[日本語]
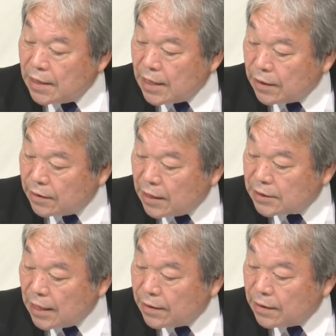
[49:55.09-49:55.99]
やって
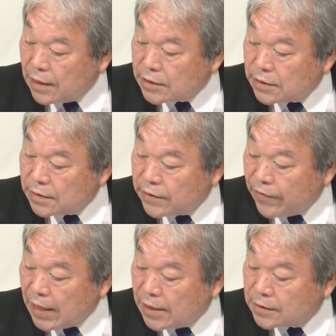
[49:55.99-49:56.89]
きたんでで
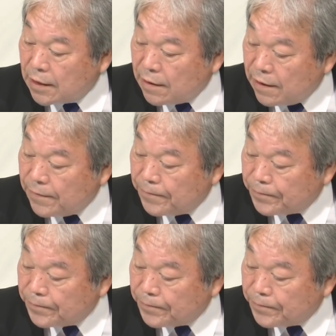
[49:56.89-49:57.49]
はないですかね。